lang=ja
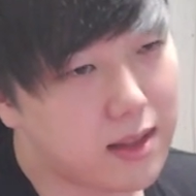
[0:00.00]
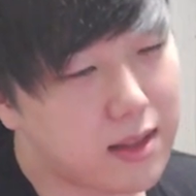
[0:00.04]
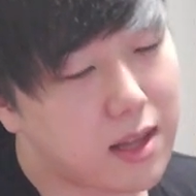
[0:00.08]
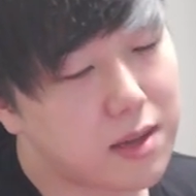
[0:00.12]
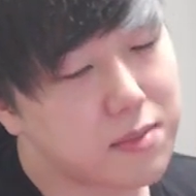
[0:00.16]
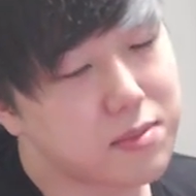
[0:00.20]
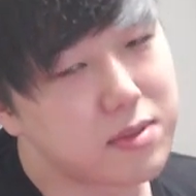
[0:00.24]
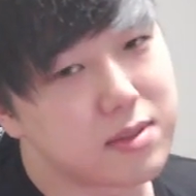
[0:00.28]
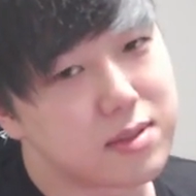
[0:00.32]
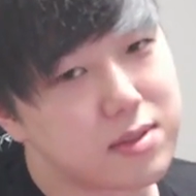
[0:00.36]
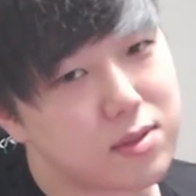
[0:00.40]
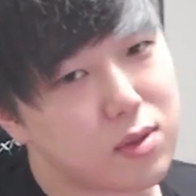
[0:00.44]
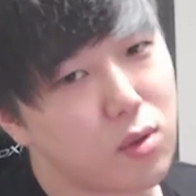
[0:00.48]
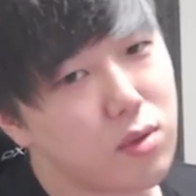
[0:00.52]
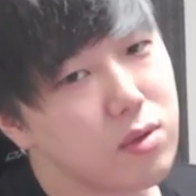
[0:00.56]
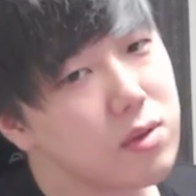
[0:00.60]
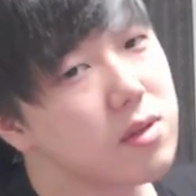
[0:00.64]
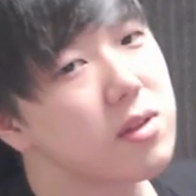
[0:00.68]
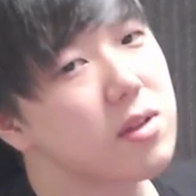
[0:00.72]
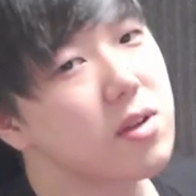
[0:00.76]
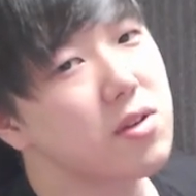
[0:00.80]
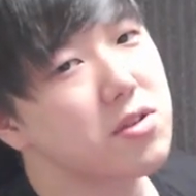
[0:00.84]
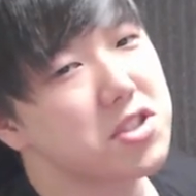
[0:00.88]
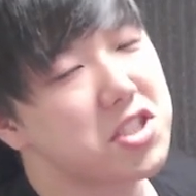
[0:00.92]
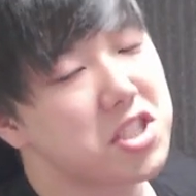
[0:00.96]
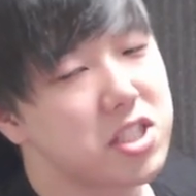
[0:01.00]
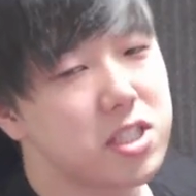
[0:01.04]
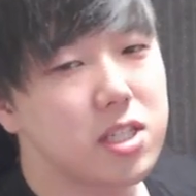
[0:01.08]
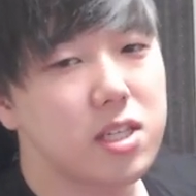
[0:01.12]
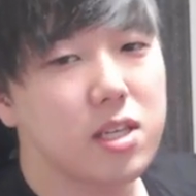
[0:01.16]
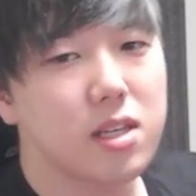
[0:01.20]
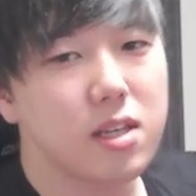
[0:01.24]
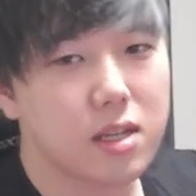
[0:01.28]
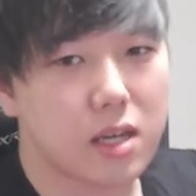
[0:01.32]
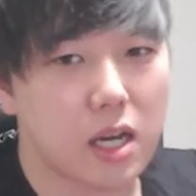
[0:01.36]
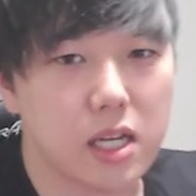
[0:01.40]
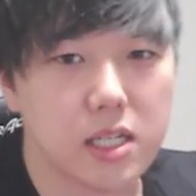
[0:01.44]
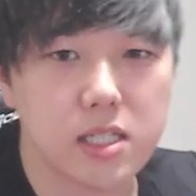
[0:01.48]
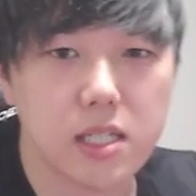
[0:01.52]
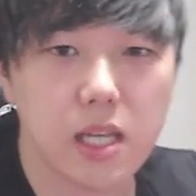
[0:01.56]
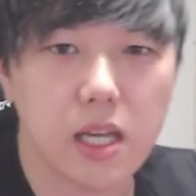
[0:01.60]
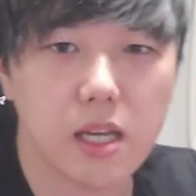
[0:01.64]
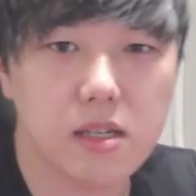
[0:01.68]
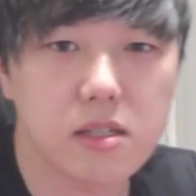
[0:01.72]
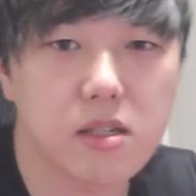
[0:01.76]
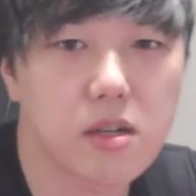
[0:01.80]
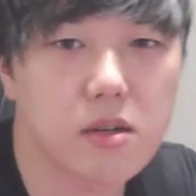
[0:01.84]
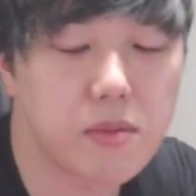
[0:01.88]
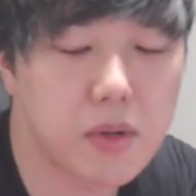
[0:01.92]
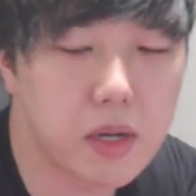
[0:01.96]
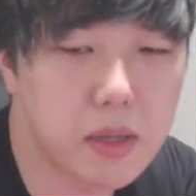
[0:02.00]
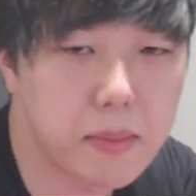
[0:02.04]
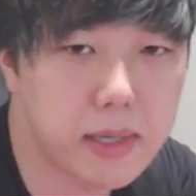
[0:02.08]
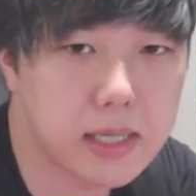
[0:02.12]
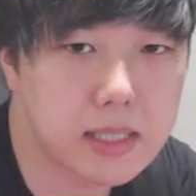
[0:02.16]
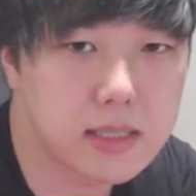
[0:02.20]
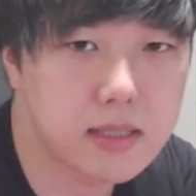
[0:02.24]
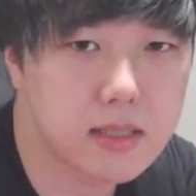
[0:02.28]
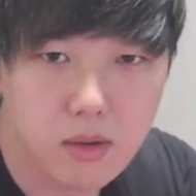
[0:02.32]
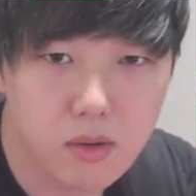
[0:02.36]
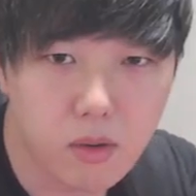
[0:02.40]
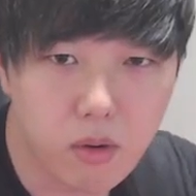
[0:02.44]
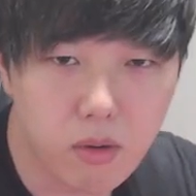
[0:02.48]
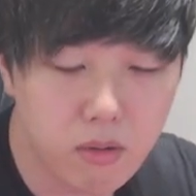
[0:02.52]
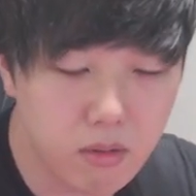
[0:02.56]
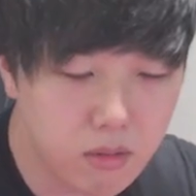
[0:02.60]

多分、どんどん進化していくと思います。今